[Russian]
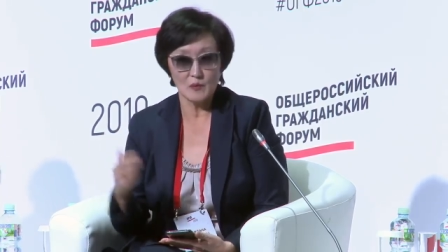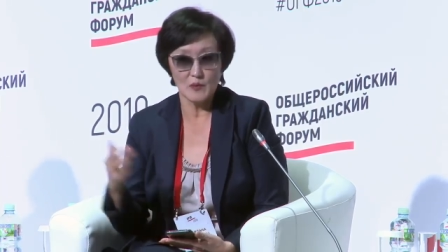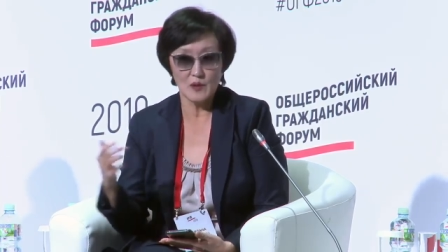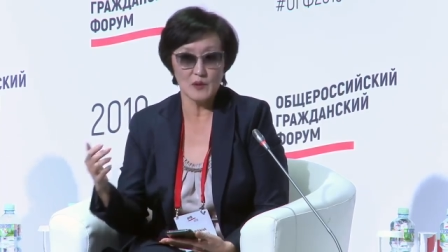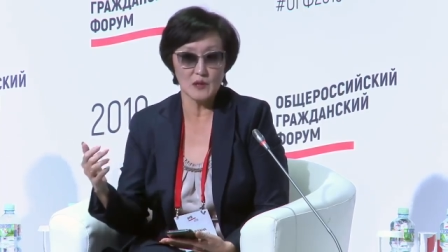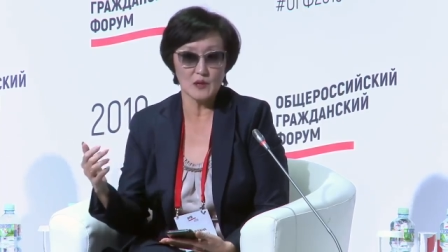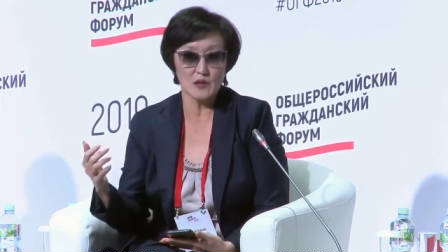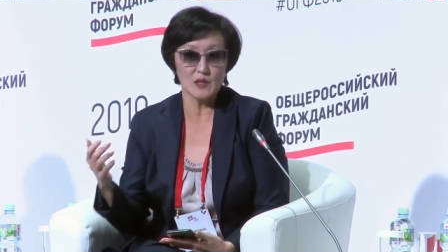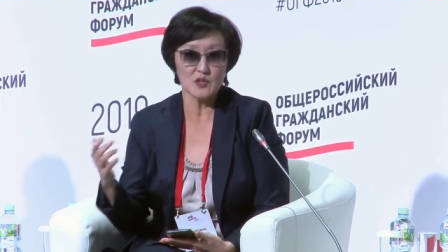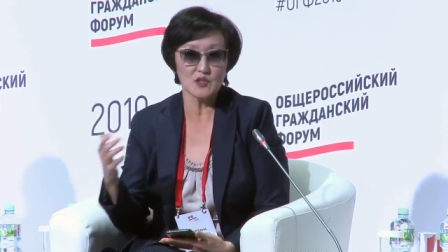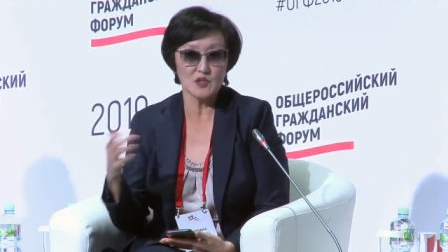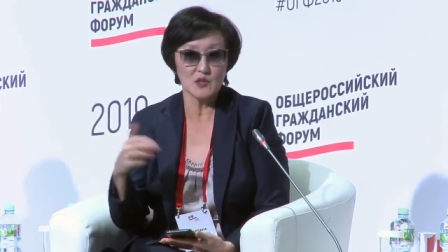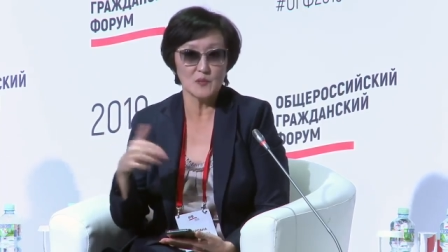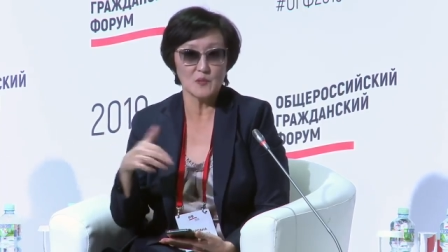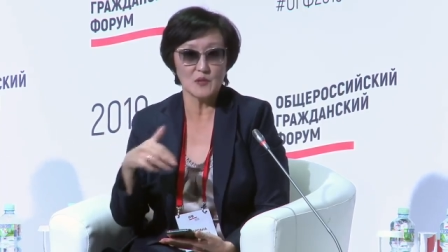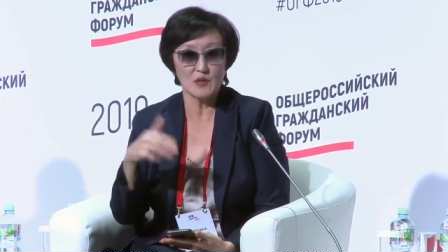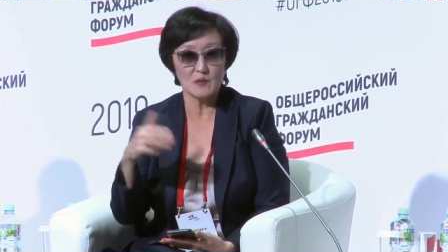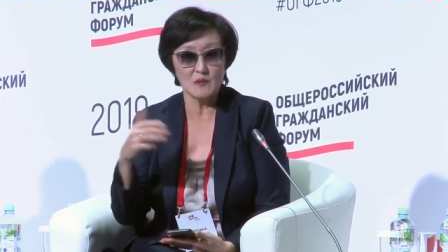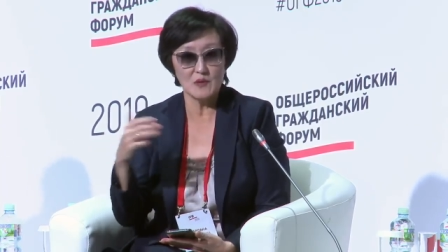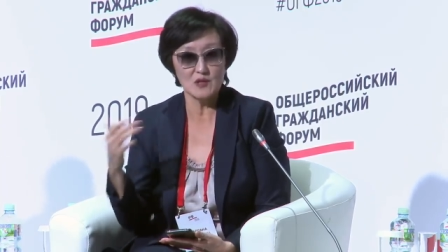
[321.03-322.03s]
мы
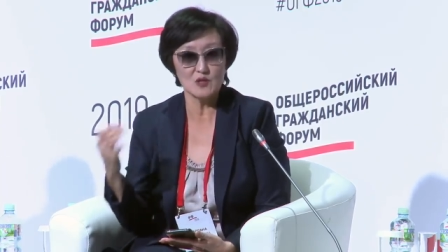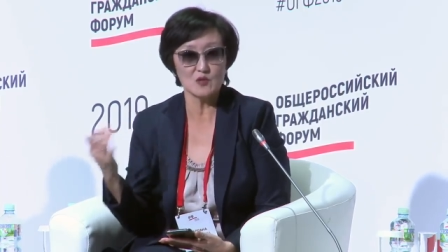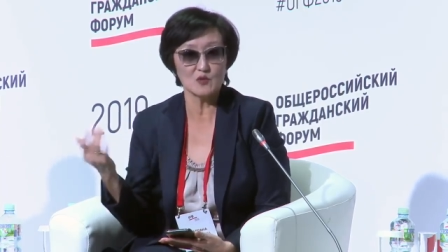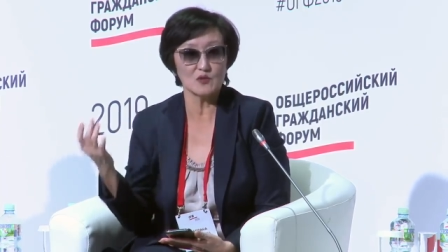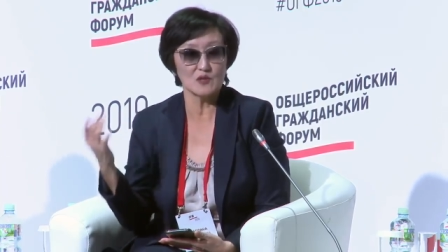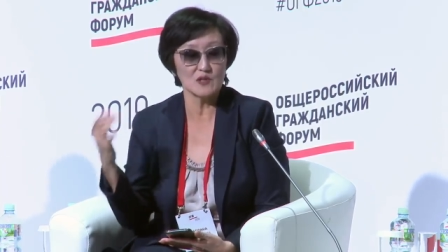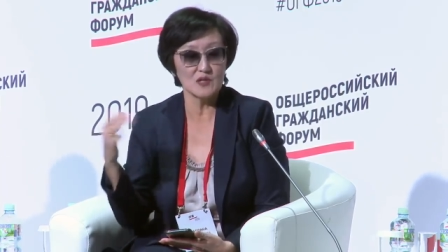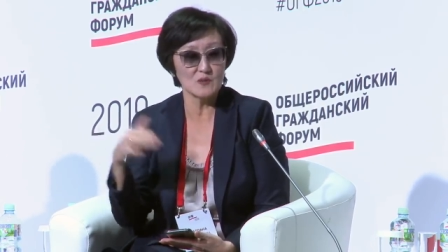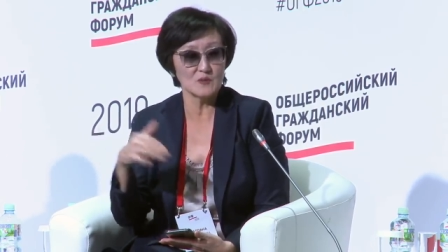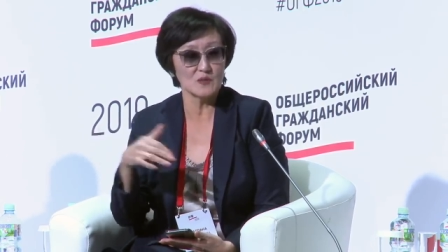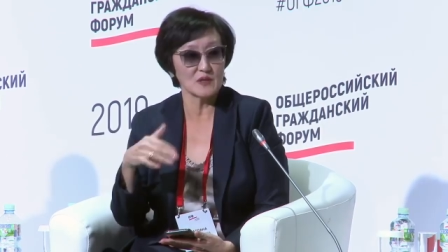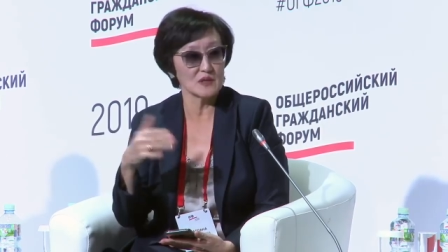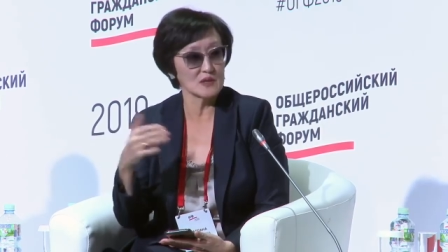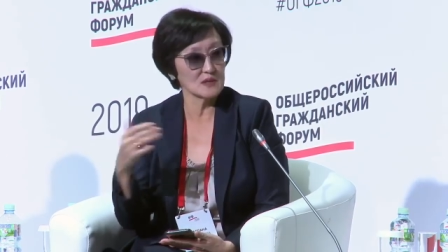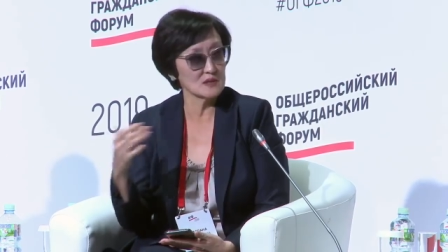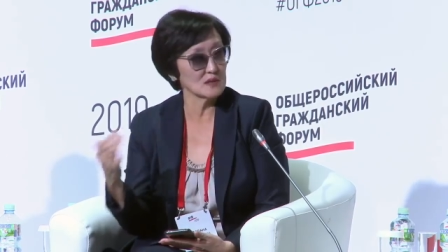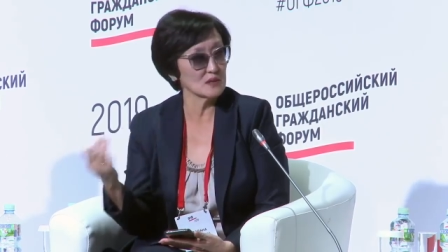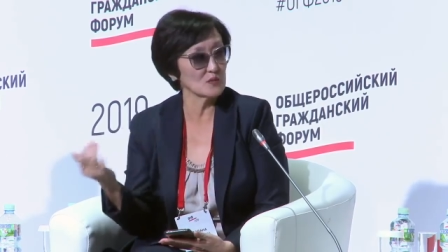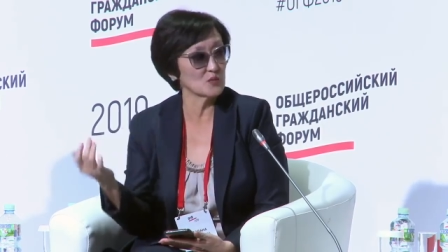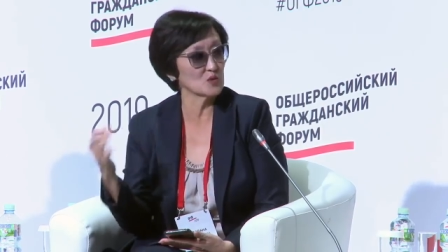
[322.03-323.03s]
должны понимать, что есть
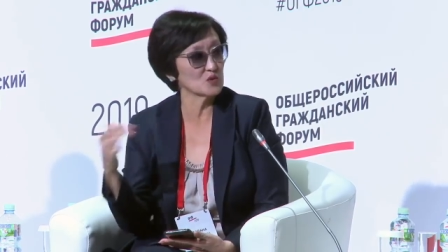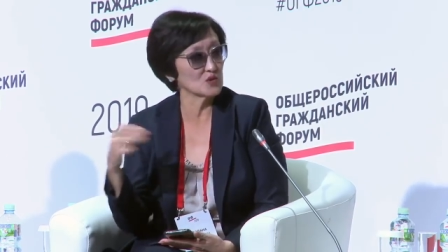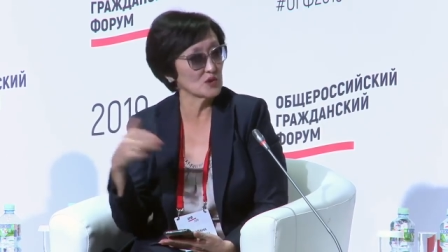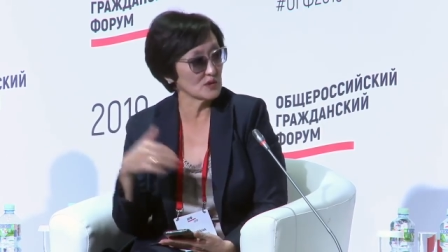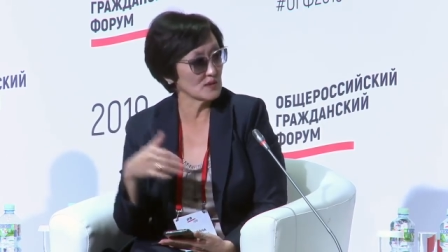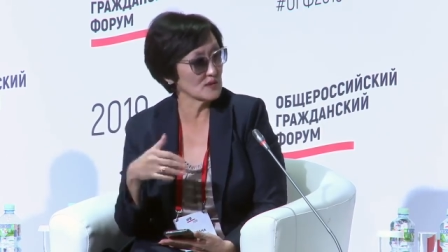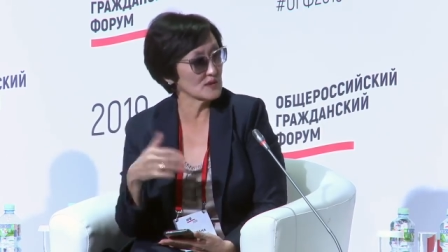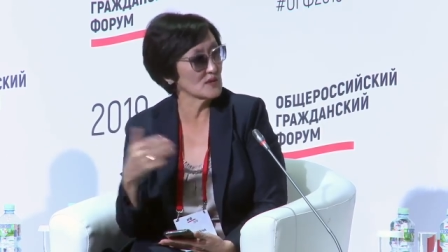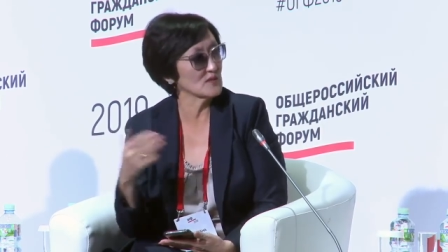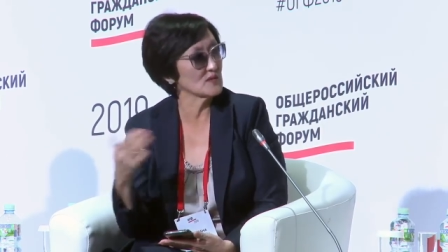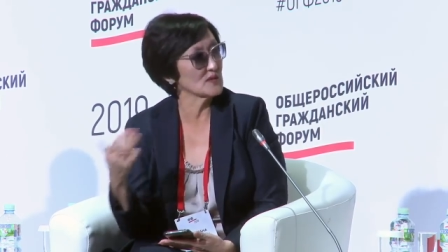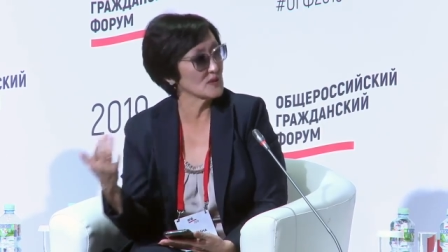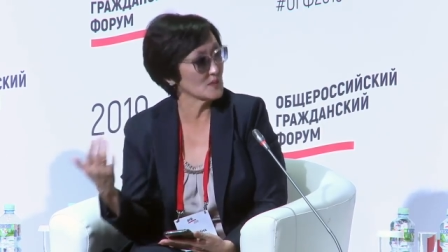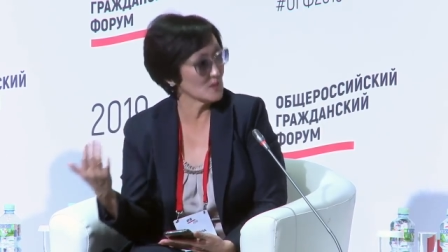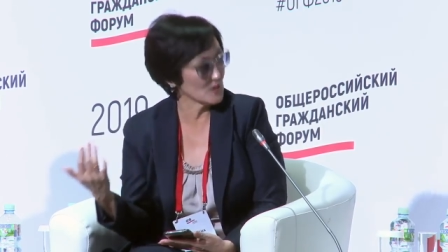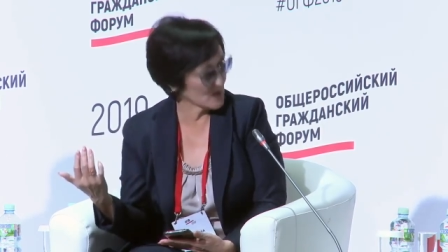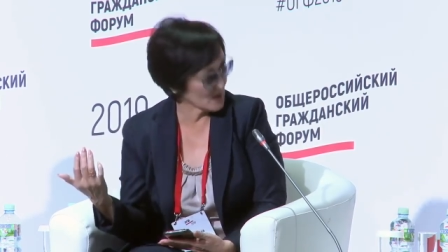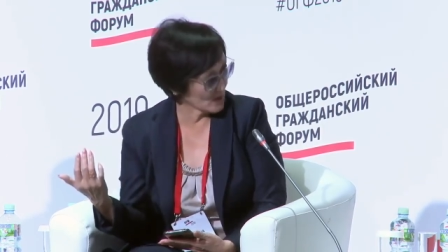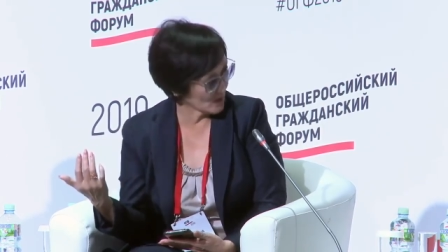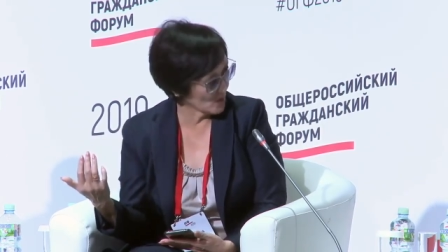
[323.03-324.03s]
понятие бюджетной
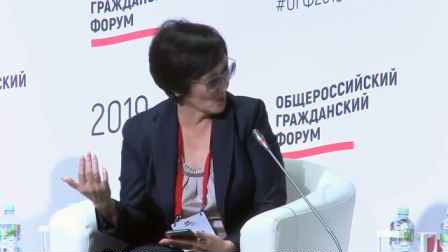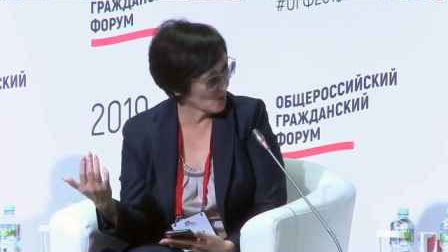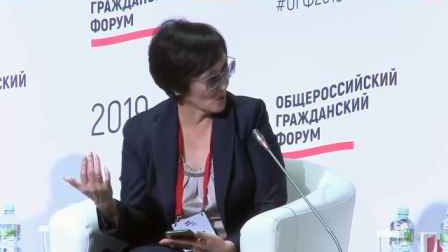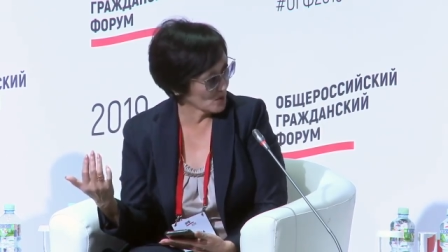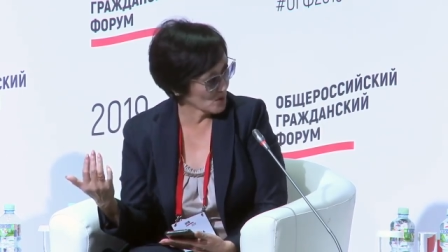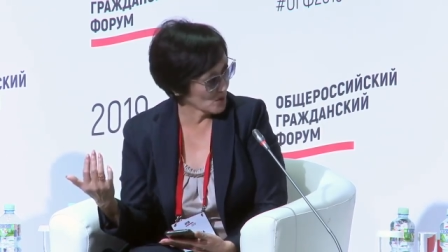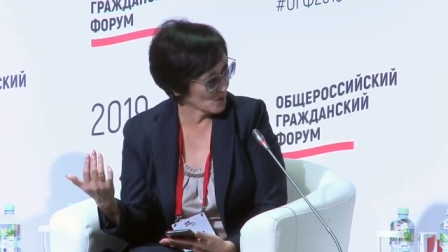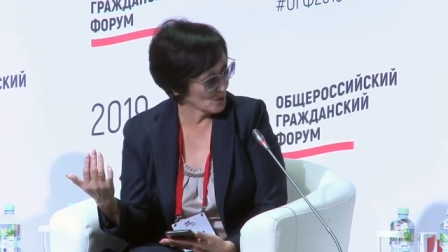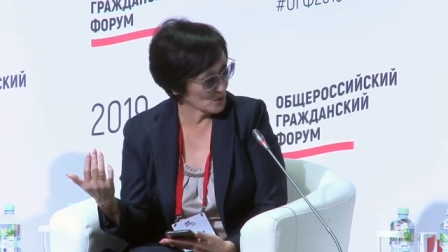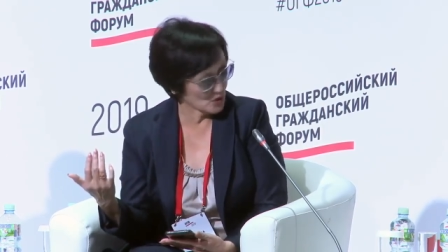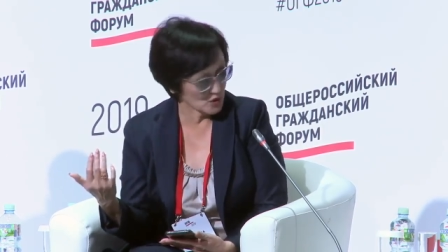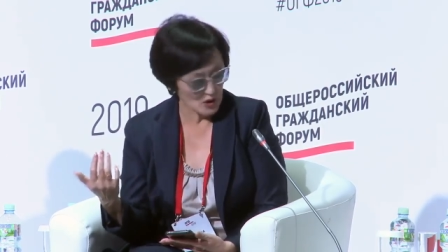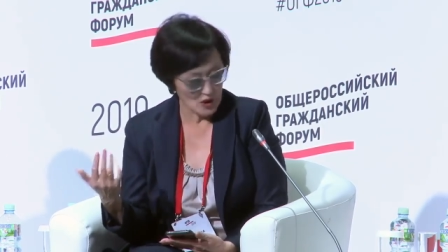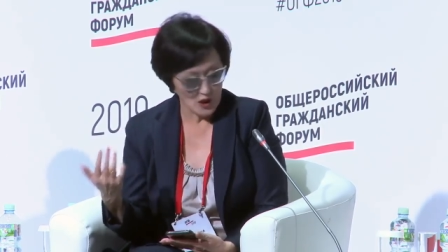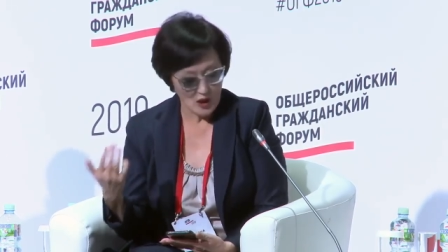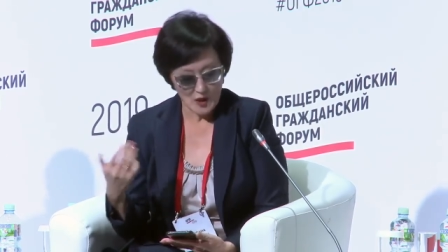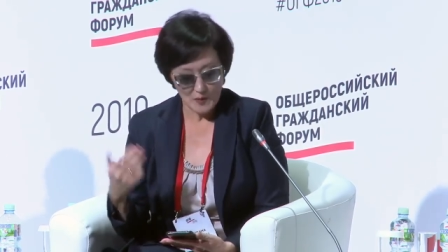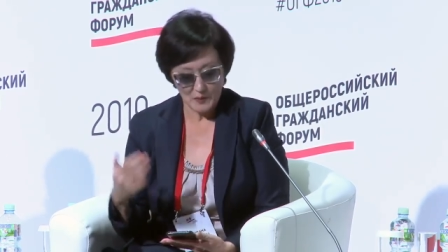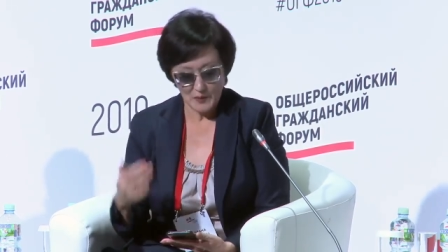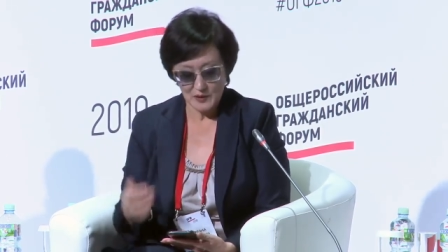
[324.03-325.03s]
зависимости в любом случае.